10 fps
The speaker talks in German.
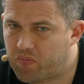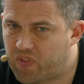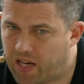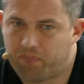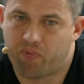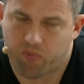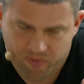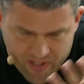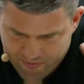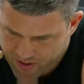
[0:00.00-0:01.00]
ja,
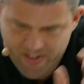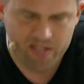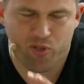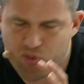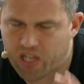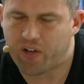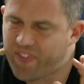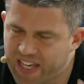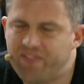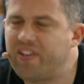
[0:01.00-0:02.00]
äh, fangen wir erstmal so an. Auf
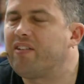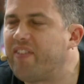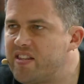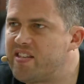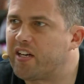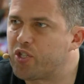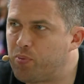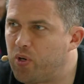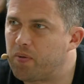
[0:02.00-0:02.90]
welchen Wegen werden Sie angesprochen?